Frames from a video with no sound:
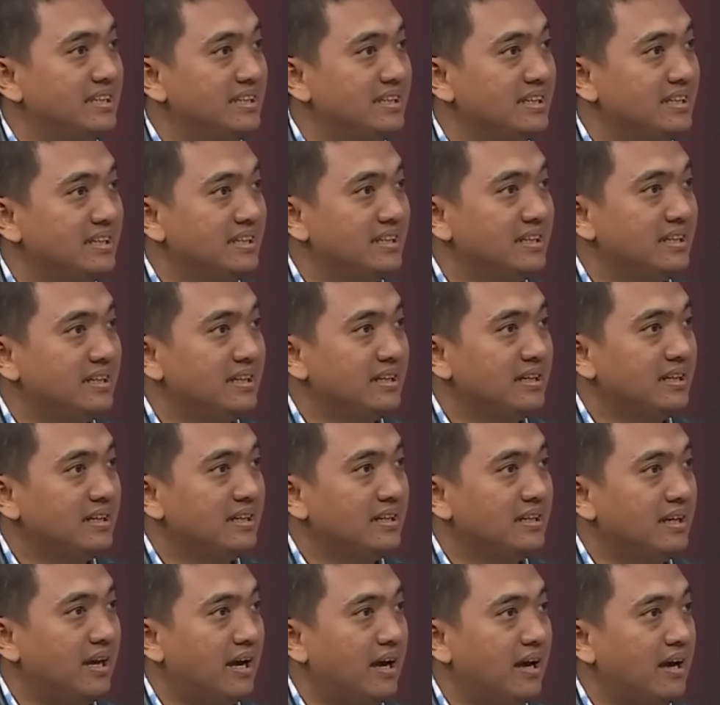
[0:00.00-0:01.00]
Oke. Okay.
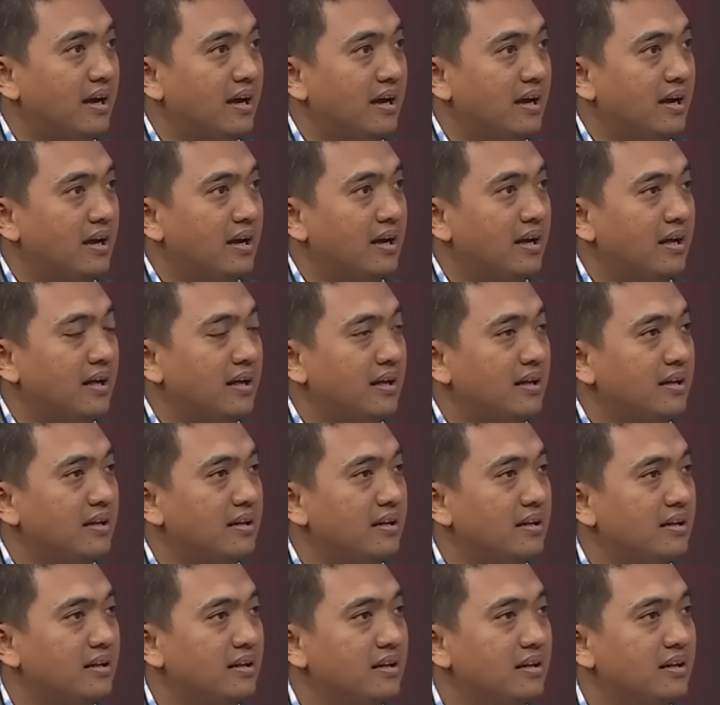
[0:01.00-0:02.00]
Ya. Dia di pihak
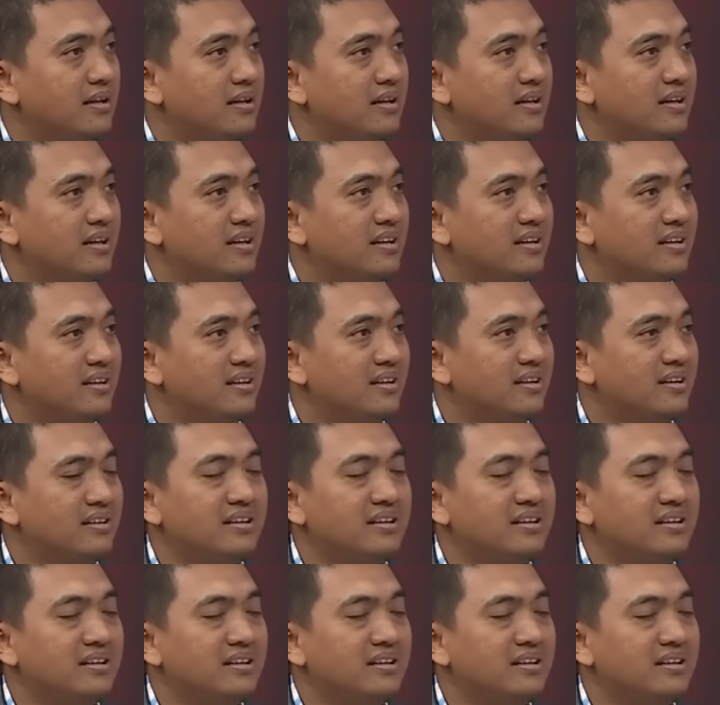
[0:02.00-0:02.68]
Firly atau di pihak siapa?